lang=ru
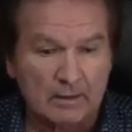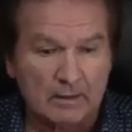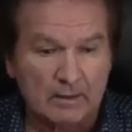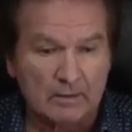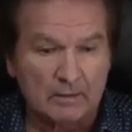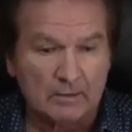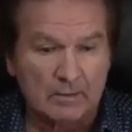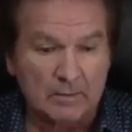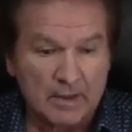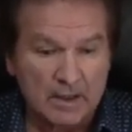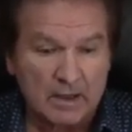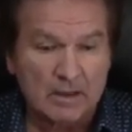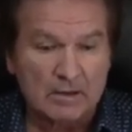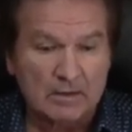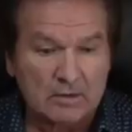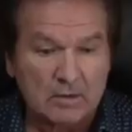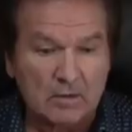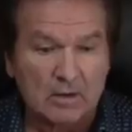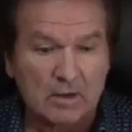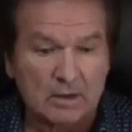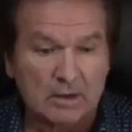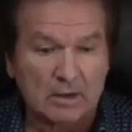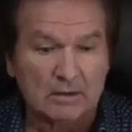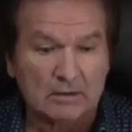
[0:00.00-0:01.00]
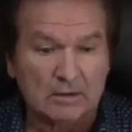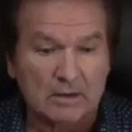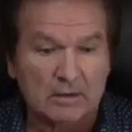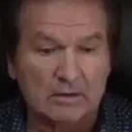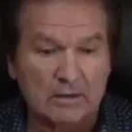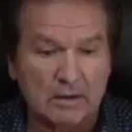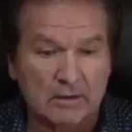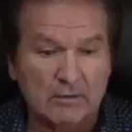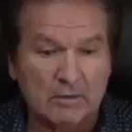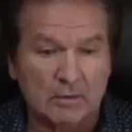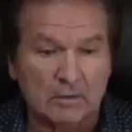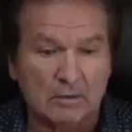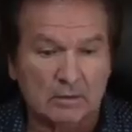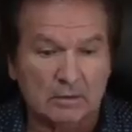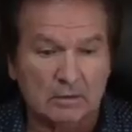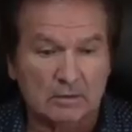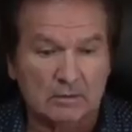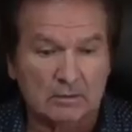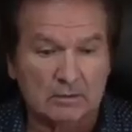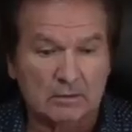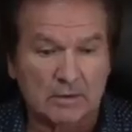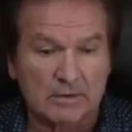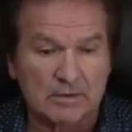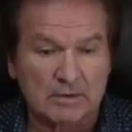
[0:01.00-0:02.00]
Но меня расстроило это интервью.
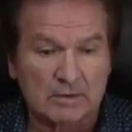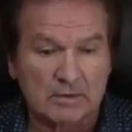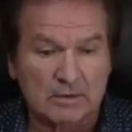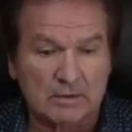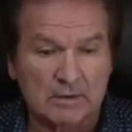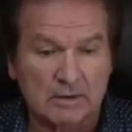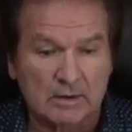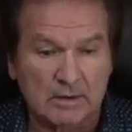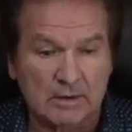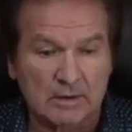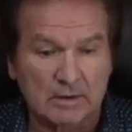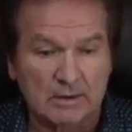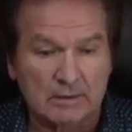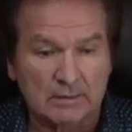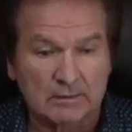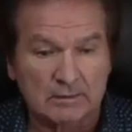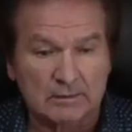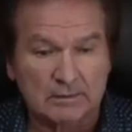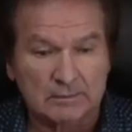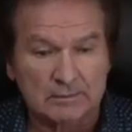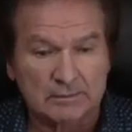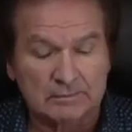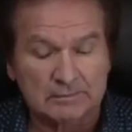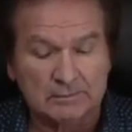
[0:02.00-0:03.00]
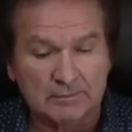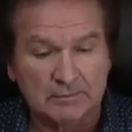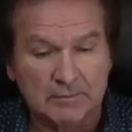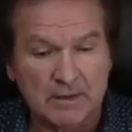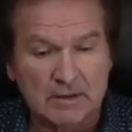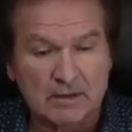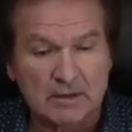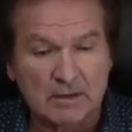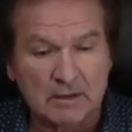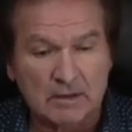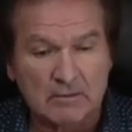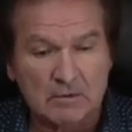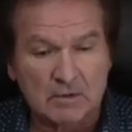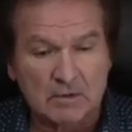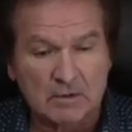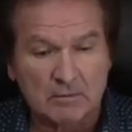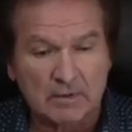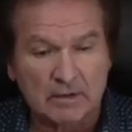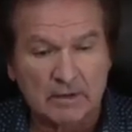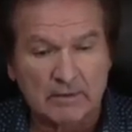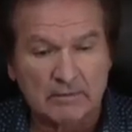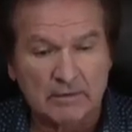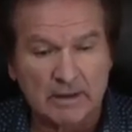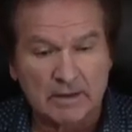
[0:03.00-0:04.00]
То есть э, вместо того,
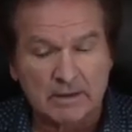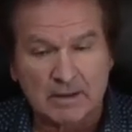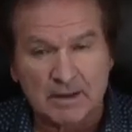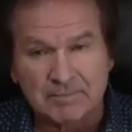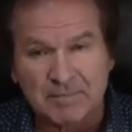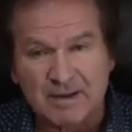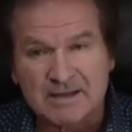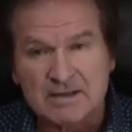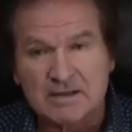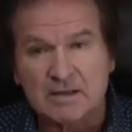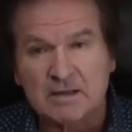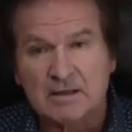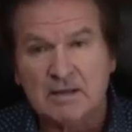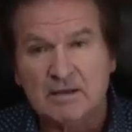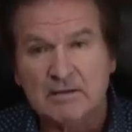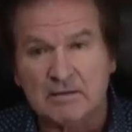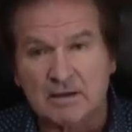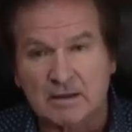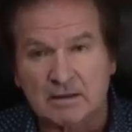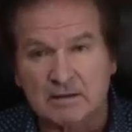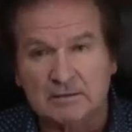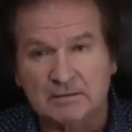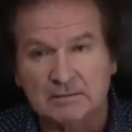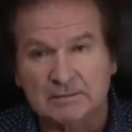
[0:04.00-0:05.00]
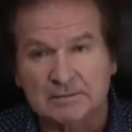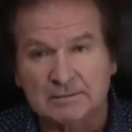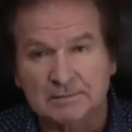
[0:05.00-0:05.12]
чтобы говорить о позитиве,